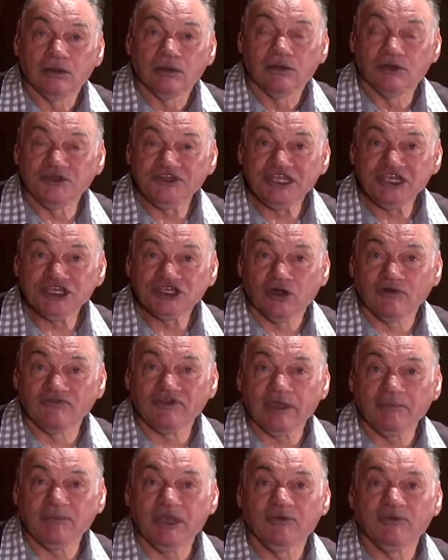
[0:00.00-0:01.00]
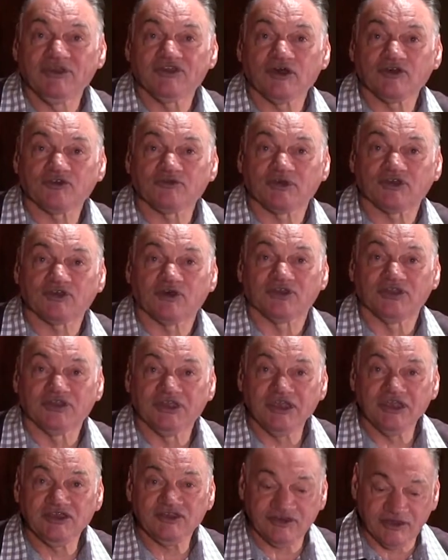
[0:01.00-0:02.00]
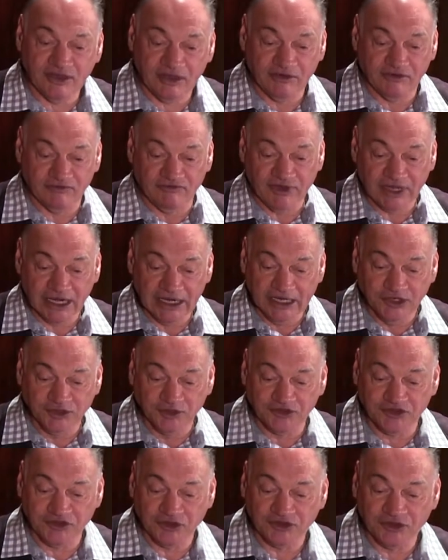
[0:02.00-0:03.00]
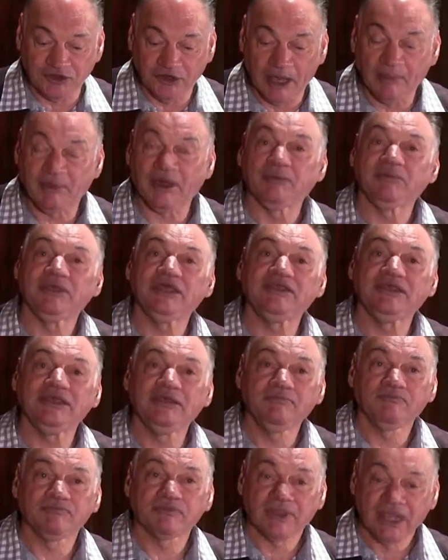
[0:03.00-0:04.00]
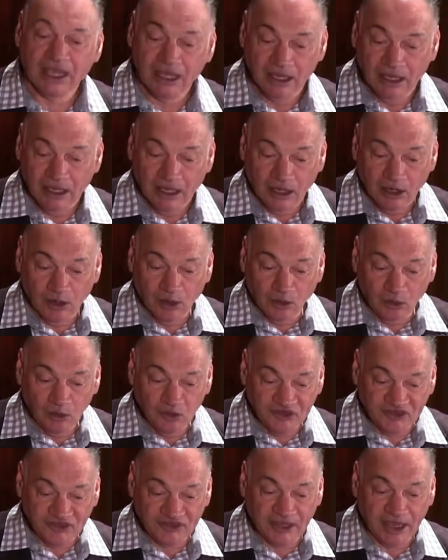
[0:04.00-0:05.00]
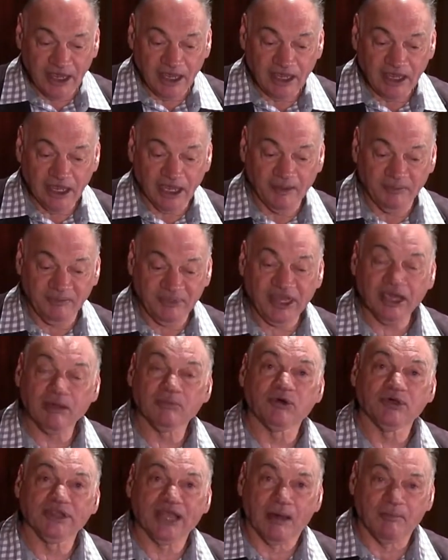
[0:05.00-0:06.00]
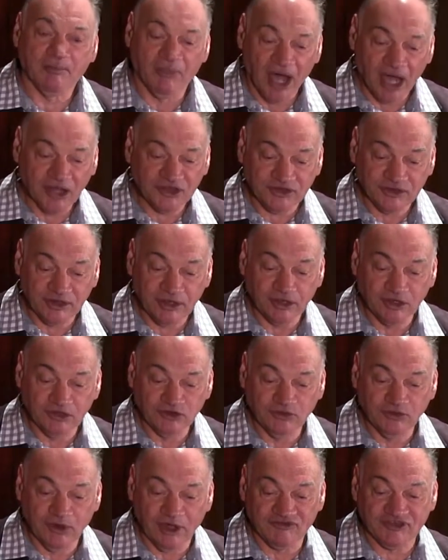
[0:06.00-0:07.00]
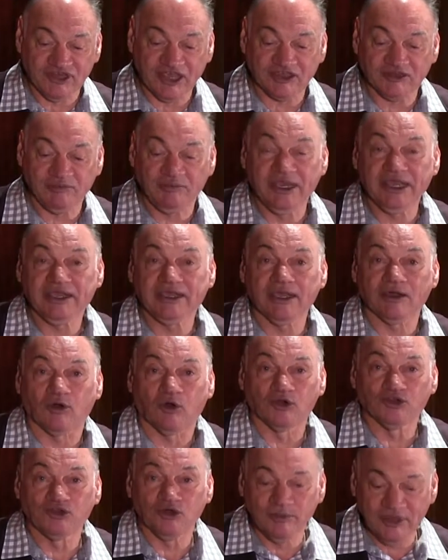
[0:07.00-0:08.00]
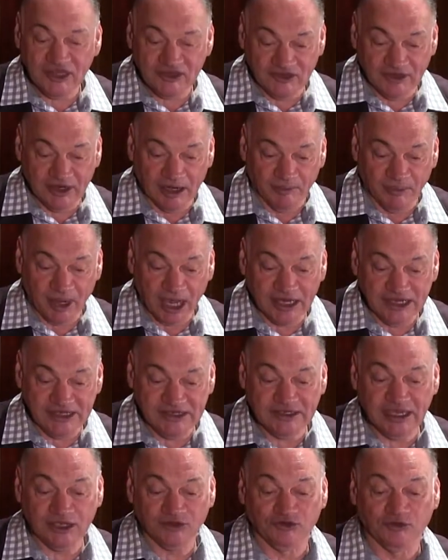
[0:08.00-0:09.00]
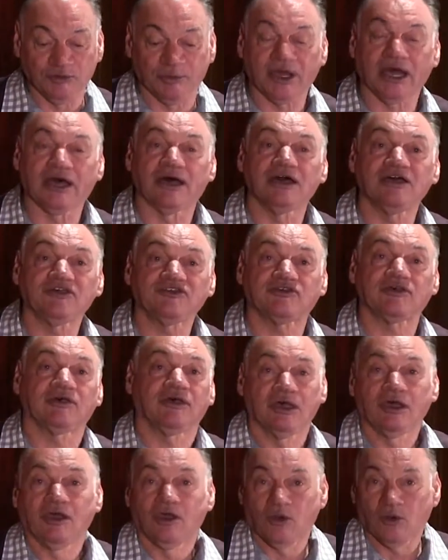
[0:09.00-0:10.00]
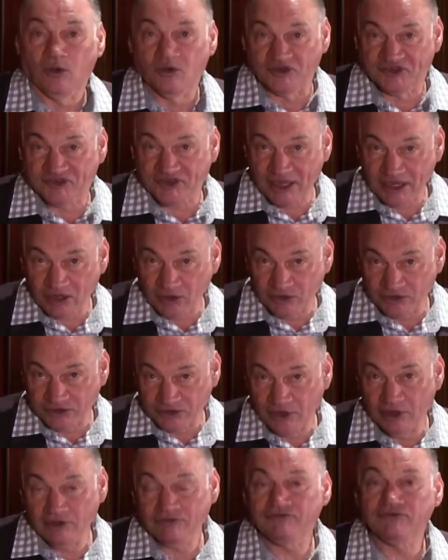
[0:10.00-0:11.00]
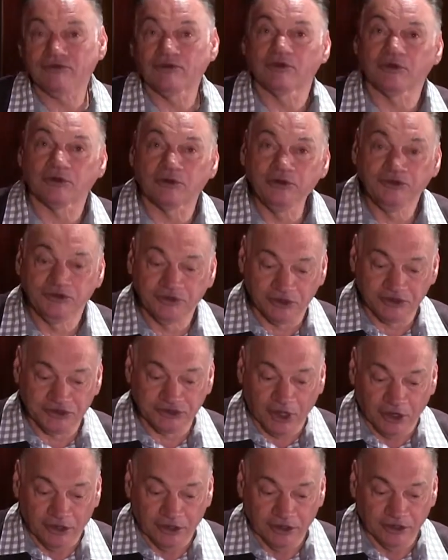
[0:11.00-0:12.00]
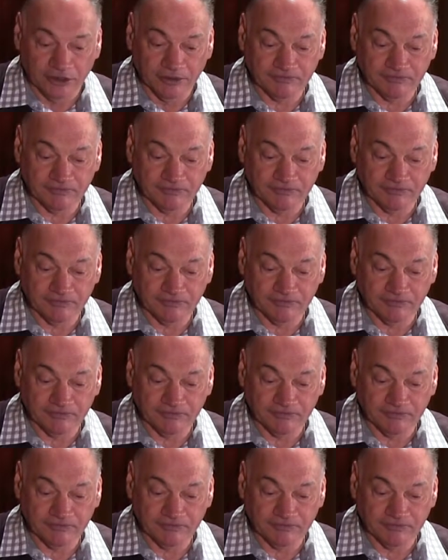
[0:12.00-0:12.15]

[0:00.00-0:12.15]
Le 10 janvier 1870, vers les 2 heures de l'après-midi, Grousset et Pierre Bonaparte doivent s'expliquer au domicile parisien du prince au 59 rue d'Auteuil.